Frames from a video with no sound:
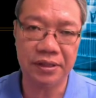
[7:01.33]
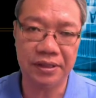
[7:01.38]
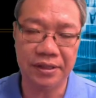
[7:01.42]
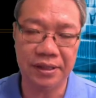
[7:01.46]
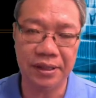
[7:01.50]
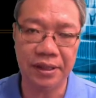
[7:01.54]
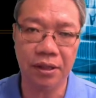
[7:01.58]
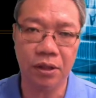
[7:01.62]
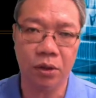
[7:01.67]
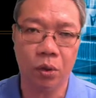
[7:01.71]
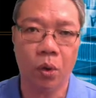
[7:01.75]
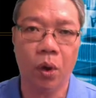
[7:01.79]

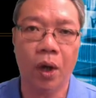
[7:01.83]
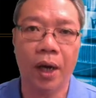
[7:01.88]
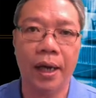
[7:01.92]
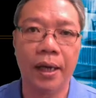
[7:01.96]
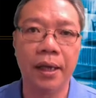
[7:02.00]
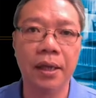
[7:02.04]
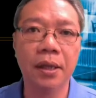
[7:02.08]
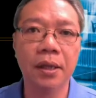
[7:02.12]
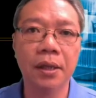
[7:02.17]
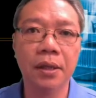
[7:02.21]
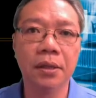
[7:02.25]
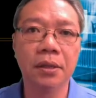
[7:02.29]
这一块
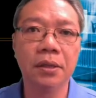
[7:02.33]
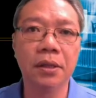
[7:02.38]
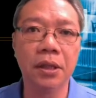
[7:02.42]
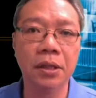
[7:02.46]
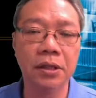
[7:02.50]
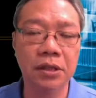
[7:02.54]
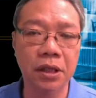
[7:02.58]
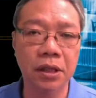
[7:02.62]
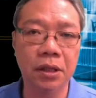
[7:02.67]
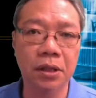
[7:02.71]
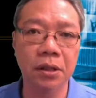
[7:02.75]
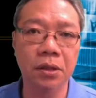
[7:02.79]
的一
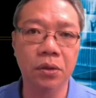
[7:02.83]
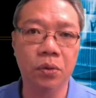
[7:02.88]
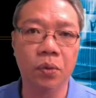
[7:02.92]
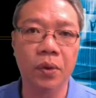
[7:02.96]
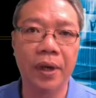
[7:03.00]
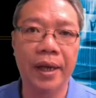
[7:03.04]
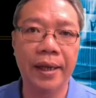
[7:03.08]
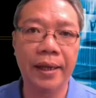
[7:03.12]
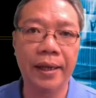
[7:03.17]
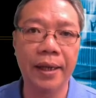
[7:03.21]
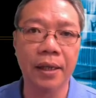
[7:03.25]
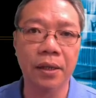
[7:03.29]
些个股
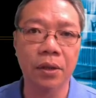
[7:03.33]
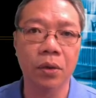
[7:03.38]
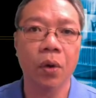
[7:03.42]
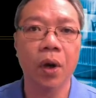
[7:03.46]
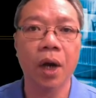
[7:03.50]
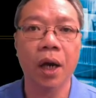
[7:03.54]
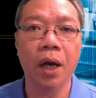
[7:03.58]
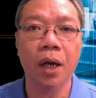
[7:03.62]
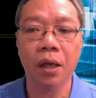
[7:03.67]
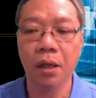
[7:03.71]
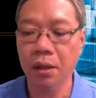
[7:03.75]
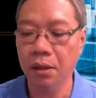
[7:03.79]
来看的
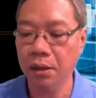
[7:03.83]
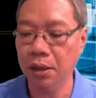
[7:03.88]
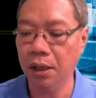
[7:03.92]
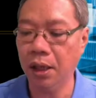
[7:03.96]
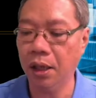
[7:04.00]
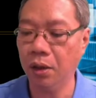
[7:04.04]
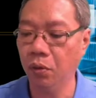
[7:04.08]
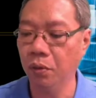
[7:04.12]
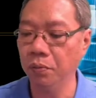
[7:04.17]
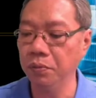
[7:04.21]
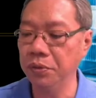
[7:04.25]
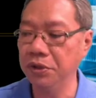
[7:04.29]
话，
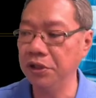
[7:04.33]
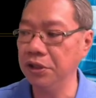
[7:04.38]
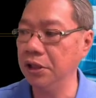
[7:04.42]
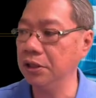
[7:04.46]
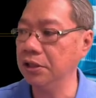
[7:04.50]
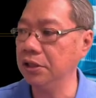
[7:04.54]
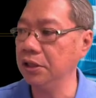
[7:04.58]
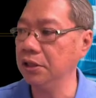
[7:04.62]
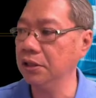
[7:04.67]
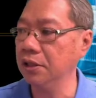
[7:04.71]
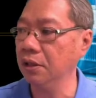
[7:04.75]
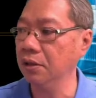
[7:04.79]
那我们今
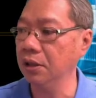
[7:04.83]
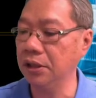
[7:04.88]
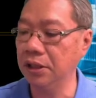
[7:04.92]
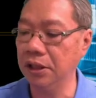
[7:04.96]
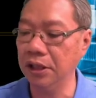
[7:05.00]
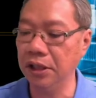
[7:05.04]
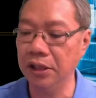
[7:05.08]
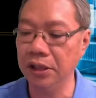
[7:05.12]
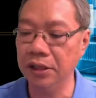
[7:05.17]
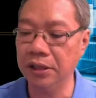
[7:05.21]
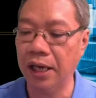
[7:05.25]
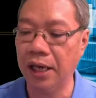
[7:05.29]
天介绍的
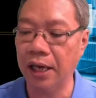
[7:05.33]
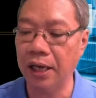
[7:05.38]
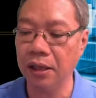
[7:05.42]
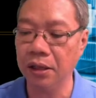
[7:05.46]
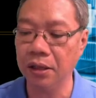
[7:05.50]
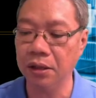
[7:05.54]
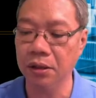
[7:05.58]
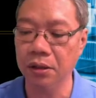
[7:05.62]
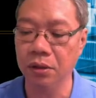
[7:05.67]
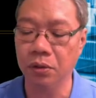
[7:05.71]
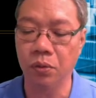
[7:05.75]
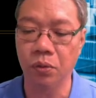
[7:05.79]
第一档
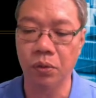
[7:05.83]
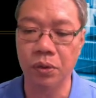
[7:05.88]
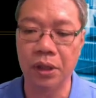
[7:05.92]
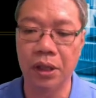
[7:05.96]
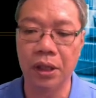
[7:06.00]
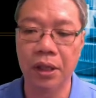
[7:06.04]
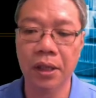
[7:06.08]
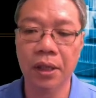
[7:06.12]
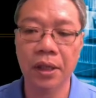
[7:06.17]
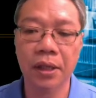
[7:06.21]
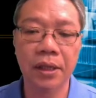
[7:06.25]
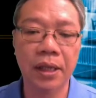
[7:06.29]
个股呢，
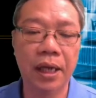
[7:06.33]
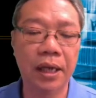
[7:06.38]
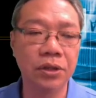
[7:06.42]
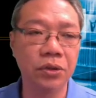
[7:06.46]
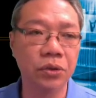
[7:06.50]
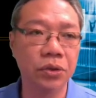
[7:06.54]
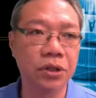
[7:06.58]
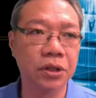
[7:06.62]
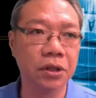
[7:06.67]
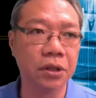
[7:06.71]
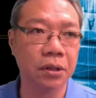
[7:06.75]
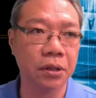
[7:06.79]
它
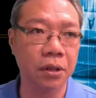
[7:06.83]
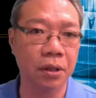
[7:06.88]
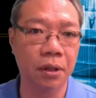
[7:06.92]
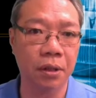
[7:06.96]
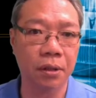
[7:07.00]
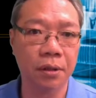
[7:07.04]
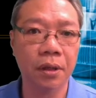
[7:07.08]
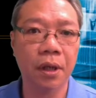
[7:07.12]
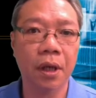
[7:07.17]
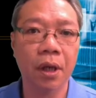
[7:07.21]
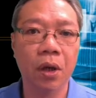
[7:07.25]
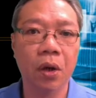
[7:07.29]
就是
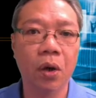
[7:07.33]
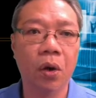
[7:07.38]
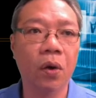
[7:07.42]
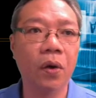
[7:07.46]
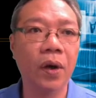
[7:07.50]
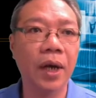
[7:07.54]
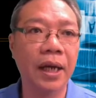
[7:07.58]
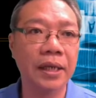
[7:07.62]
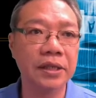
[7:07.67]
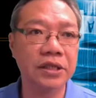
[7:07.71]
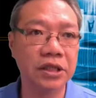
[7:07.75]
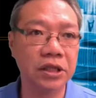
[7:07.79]

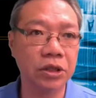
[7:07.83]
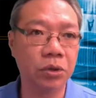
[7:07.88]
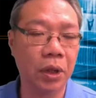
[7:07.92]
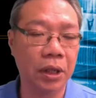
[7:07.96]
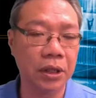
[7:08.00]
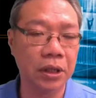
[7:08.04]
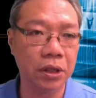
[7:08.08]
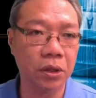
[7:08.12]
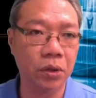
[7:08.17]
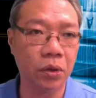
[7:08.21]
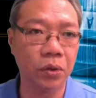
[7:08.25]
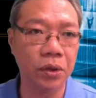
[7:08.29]
红海集
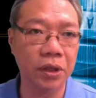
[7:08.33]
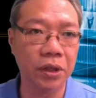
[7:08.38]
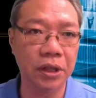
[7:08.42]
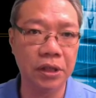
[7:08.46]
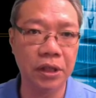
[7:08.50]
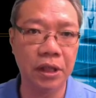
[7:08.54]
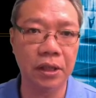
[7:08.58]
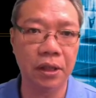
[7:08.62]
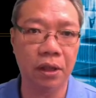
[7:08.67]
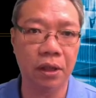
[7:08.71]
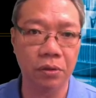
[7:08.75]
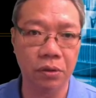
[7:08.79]
团的工业
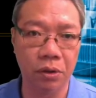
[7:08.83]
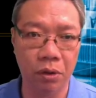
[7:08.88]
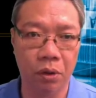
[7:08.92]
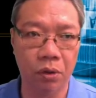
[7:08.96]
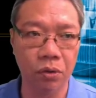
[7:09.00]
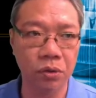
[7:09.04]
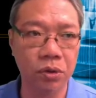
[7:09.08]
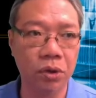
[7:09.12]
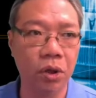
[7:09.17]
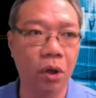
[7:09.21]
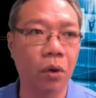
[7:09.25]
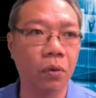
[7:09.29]
电脑的
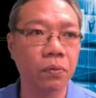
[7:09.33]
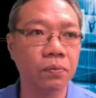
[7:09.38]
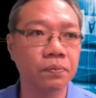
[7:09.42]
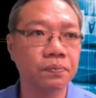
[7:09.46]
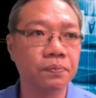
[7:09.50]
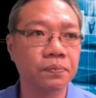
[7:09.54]
龙头，